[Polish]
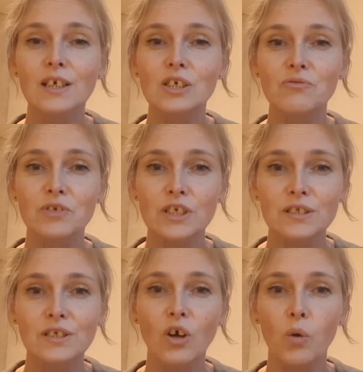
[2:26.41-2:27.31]
I
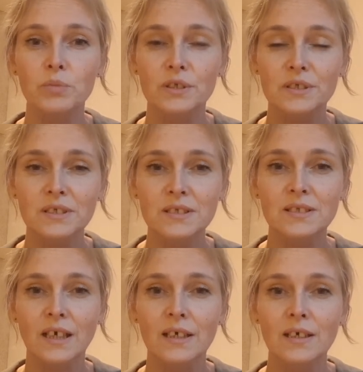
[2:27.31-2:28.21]
wszystkie
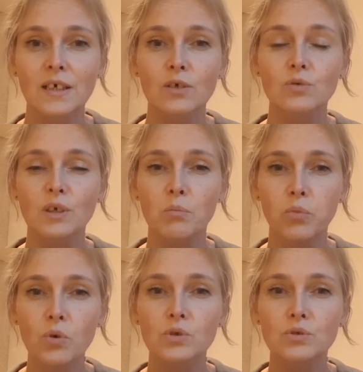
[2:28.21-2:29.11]
obietnice, które
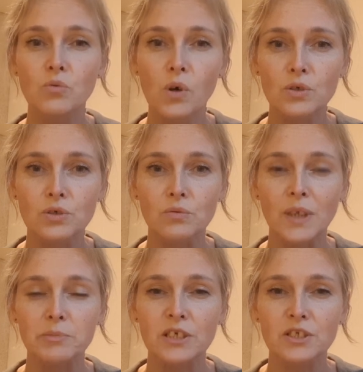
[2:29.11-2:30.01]
Bóg złożył na
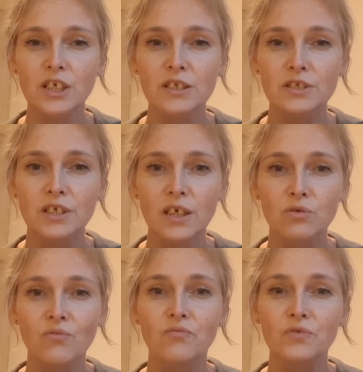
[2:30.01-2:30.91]
przestrzeni
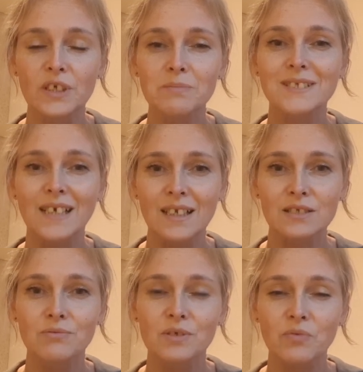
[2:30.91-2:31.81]
dziejów, w nim
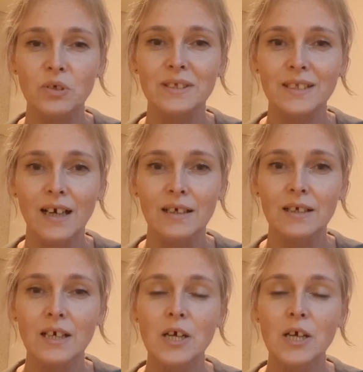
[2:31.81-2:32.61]
znalazły swoje tak.